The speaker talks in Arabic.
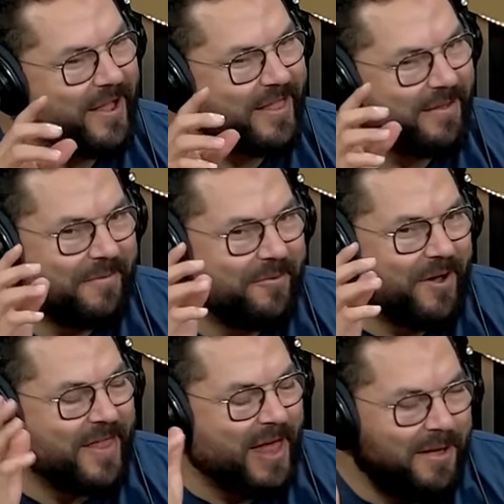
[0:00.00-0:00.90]
خاطر
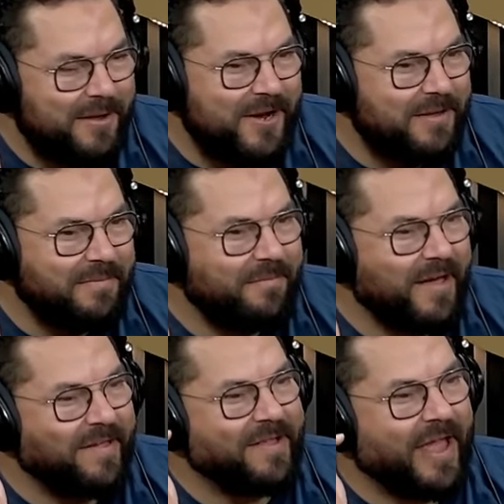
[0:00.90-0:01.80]
واضح ما وين ما,
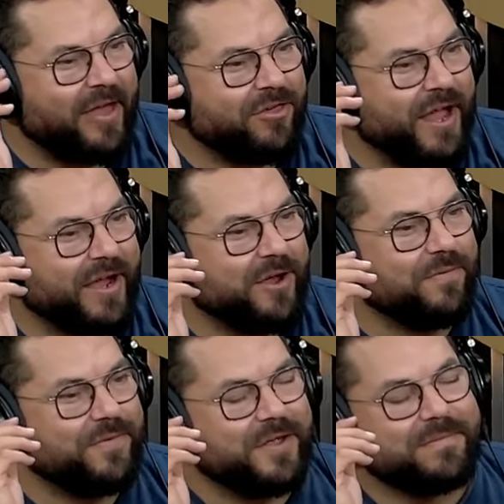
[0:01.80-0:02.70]
ما جوست انا
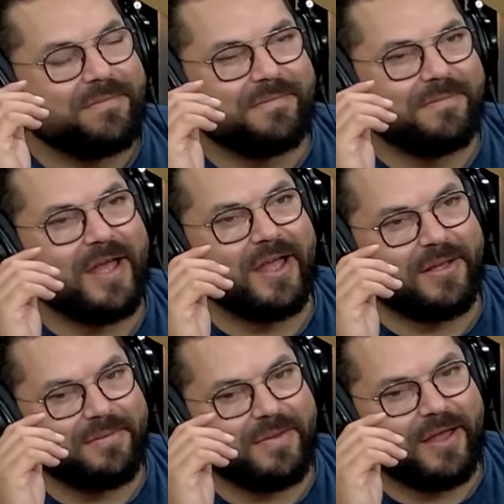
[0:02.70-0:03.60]
حبيت نسال بركه برشا
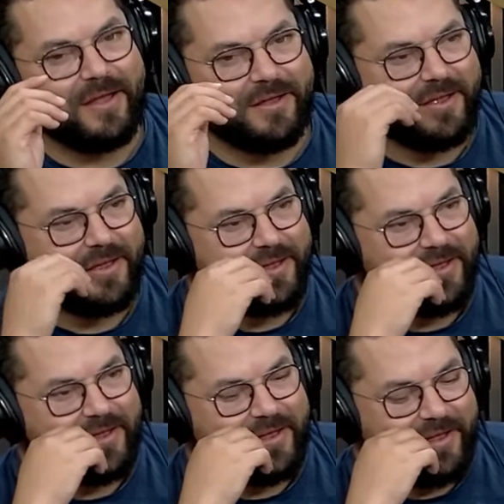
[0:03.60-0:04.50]
عباد تكلمت
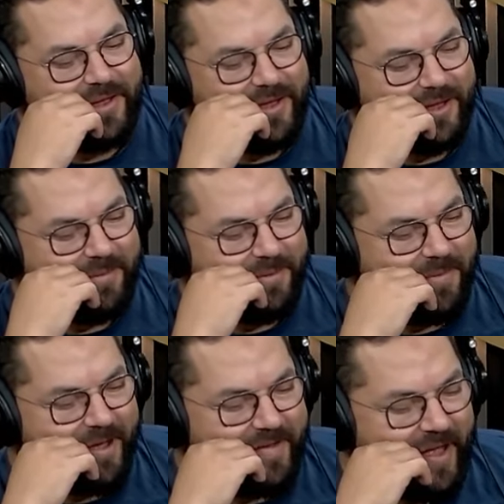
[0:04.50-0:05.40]
فيها الحكايه جوست
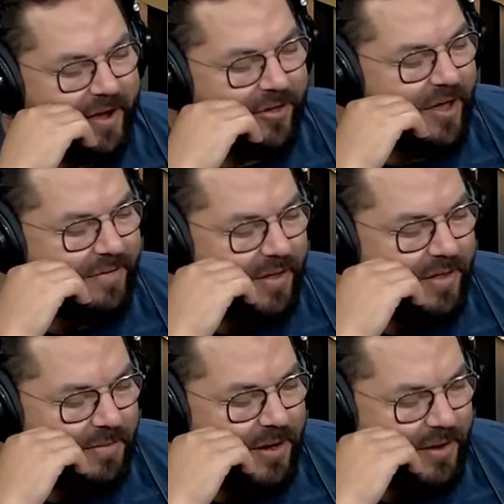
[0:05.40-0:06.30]
سلام ما يستحقش
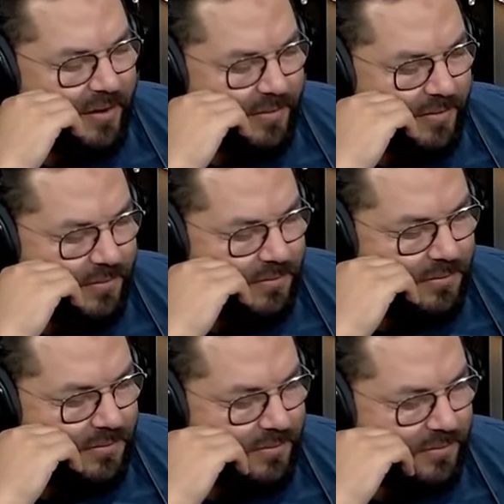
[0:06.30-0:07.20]
على الهدف نتاع النادي
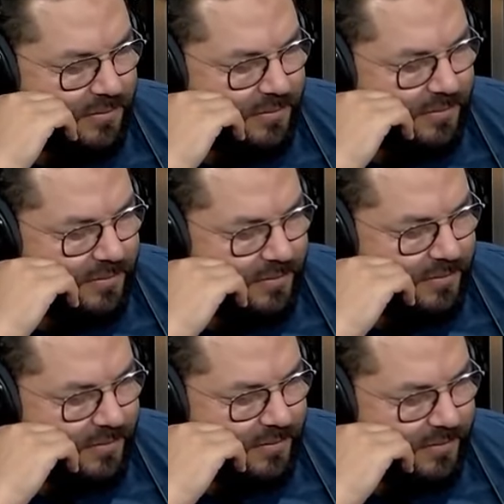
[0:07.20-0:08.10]
الافريقي
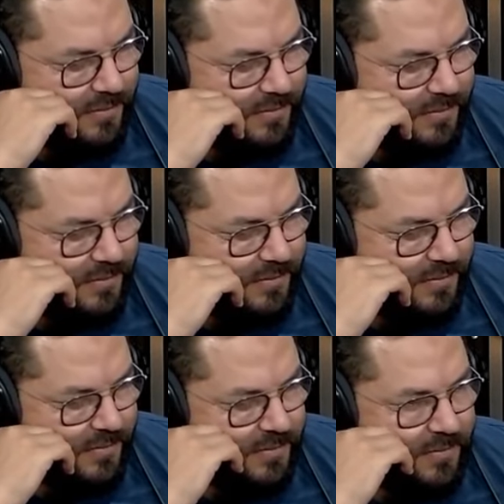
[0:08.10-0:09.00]
معاك وقت
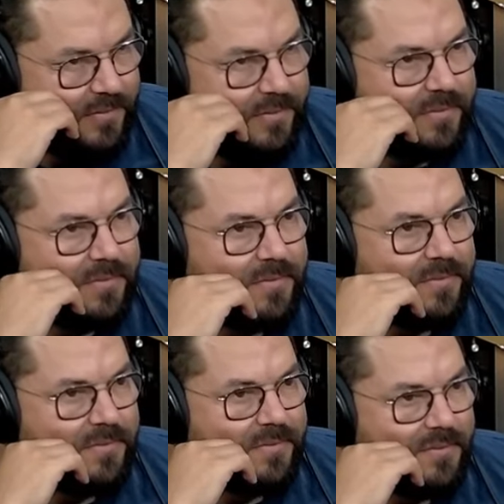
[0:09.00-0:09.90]
تشتت الكوره
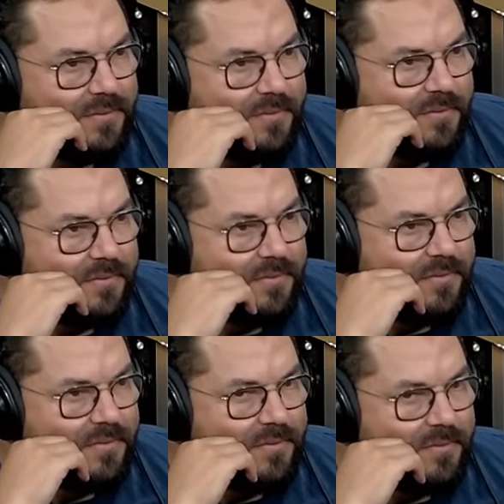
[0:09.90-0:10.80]
ايدو آه، وقتها
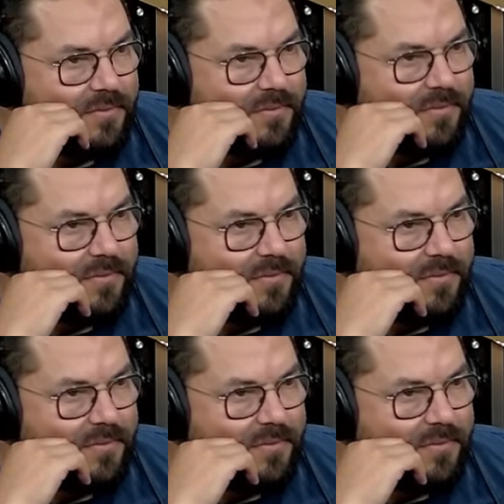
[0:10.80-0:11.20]
في اللور هكا